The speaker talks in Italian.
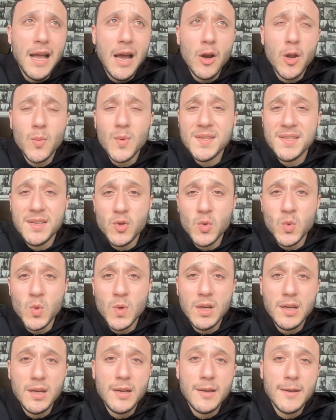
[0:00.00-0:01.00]
Allora, questi
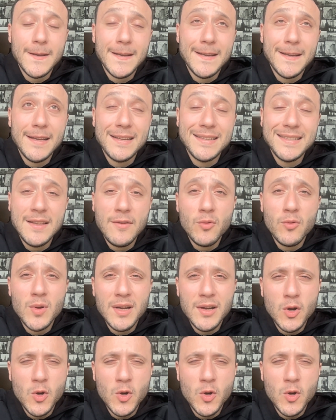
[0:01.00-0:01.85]
tool eh, devono